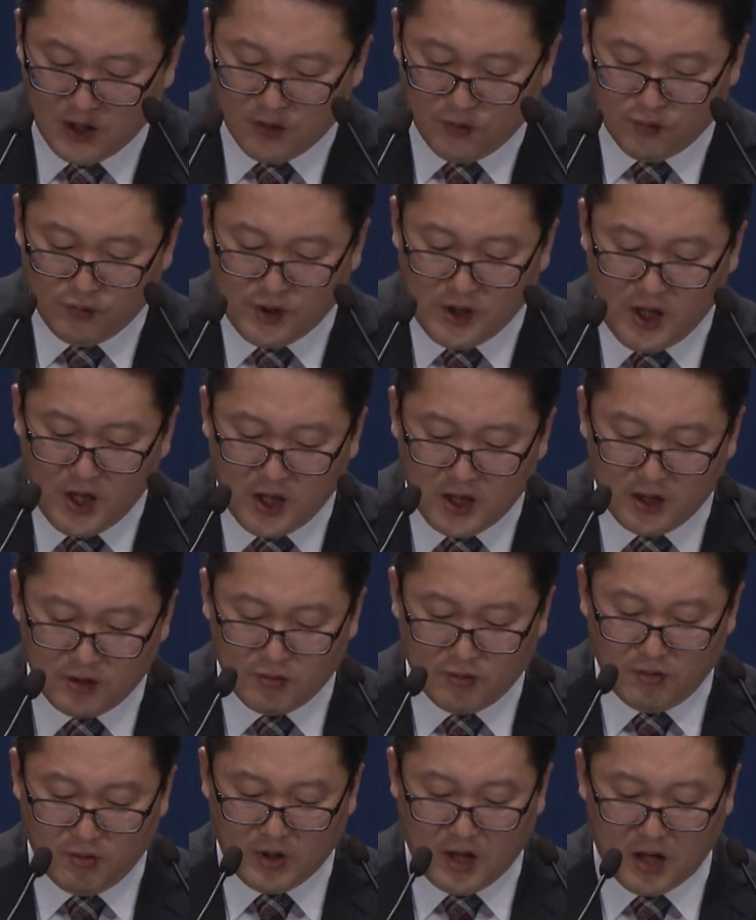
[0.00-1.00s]

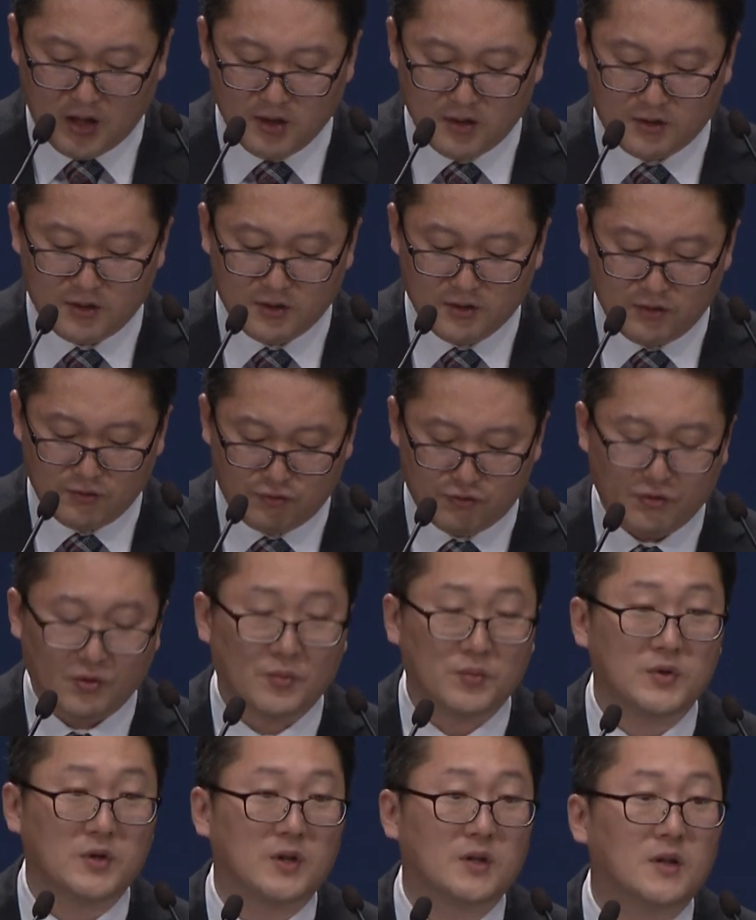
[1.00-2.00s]
우리에게도 가르쳐
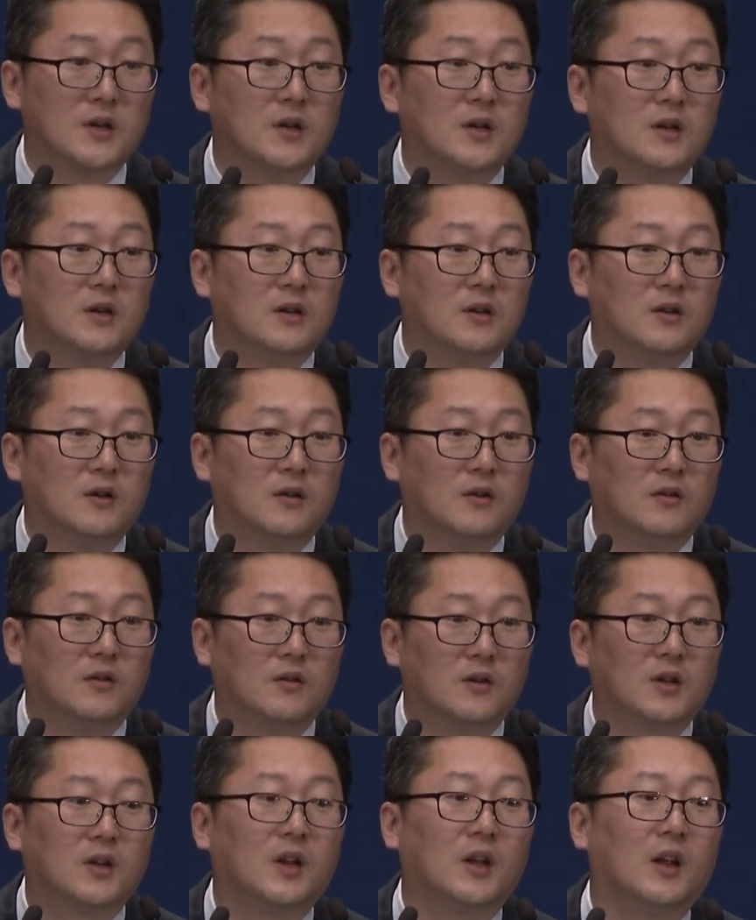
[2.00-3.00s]

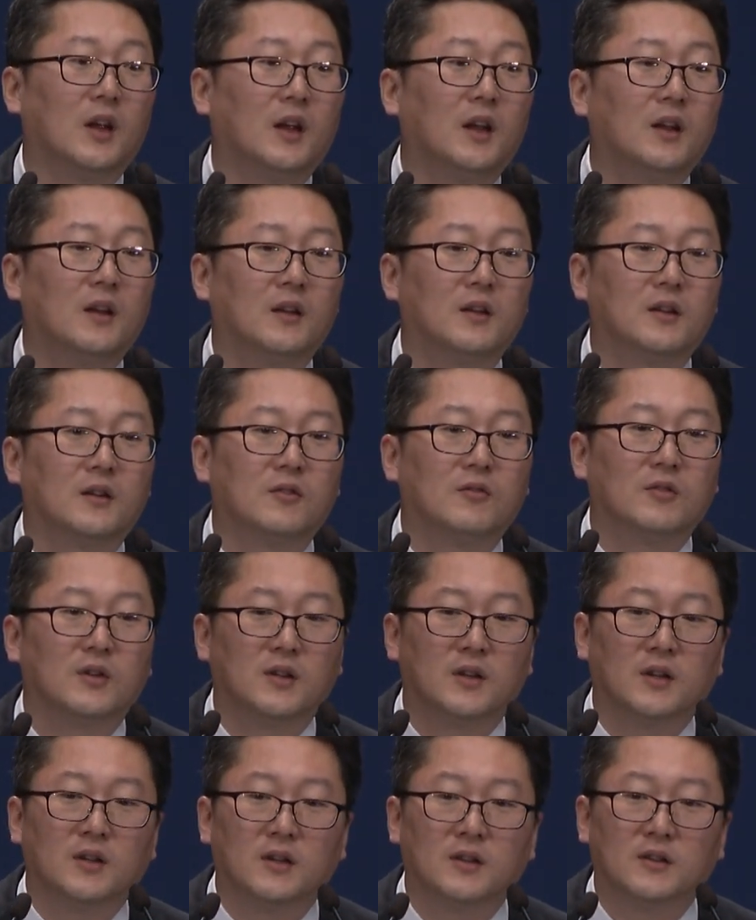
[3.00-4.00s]
주옵소서 이렇게 기록이
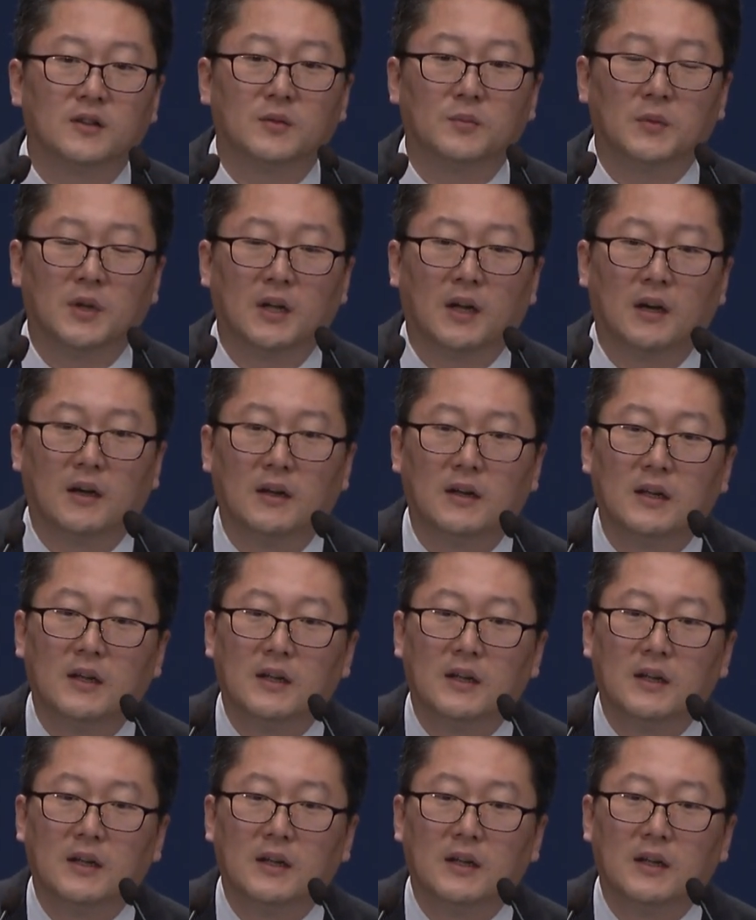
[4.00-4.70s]
되어 있습니다.